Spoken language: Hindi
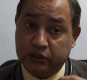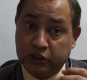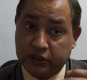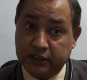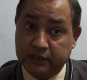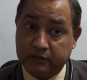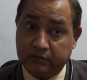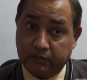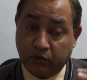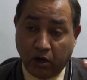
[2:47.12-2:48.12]
जिसकी
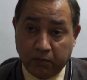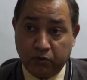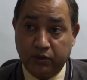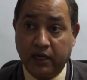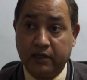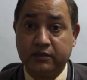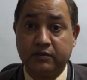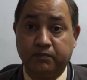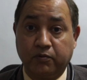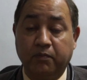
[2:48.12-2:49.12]
नॉर्मल होना
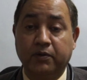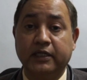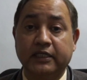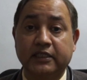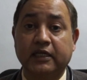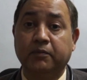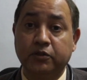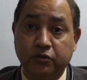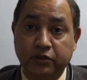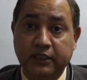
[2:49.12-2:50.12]
प्रॉपर इलेक्शन के लिए
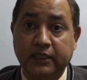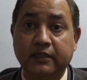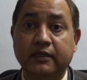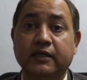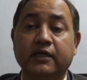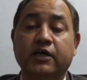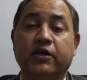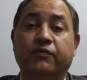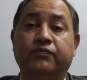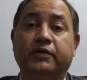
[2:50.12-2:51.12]
बहुत ज़रूरी है
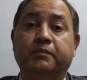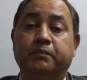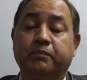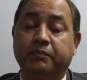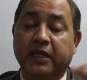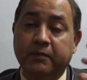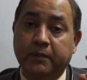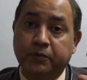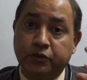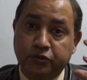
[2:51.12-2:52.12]
फिर ब्रेन
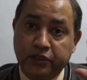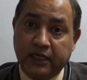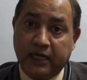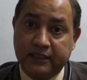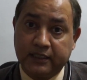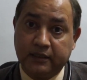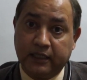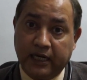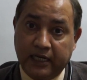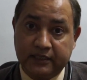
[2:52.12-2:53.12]
में पिट्यूटरी ग्लैंड से
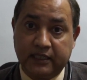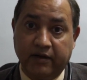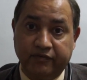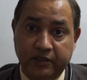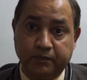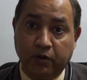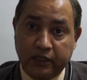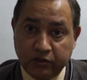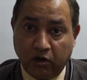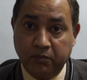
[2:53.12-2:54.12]
एल एच एफ एच
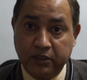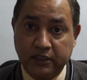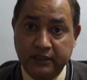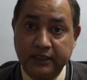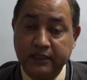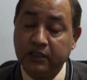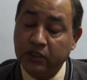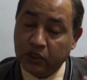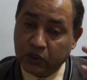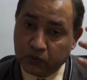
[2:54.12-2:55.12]
प्लेटिन हार्मोन निकलते
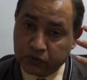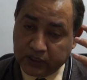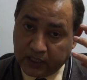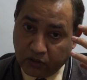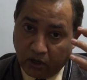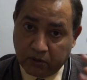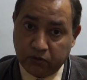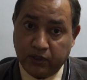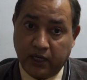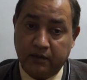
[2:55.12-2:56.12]
हैं उसका नॉर्मल
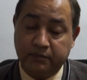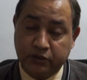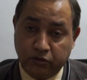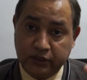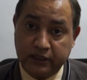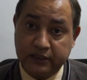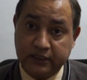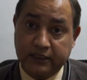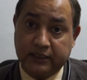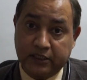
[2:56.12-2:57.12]
होना भी जरूरी है
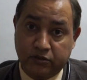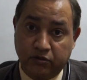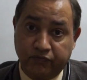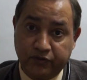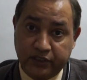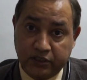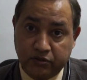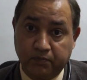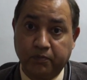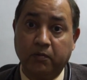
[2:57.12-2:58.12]
जैसे कि टेस्टोस्टेरोन फ्री
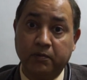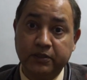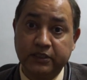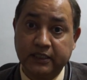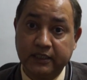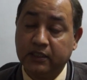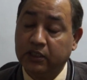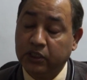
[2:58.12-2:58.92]
टेस्टोस्टेरोन प्रॉपर बन सके